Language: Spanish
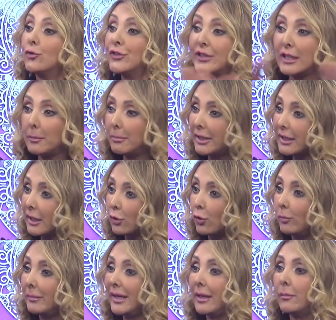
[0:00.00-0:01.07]
siempre que
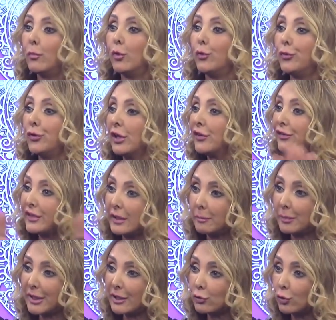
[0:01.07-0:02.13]
comemos,
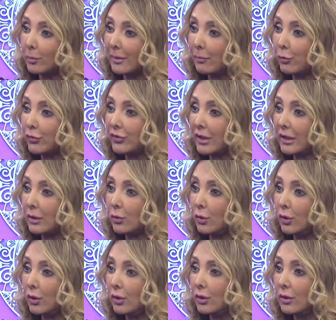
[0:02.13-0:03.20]
siempre que tomamos
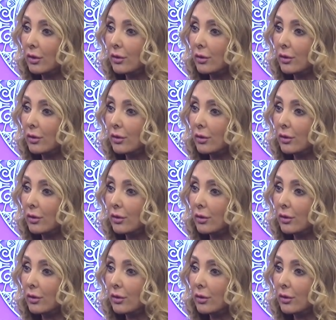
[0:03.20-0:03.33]
algo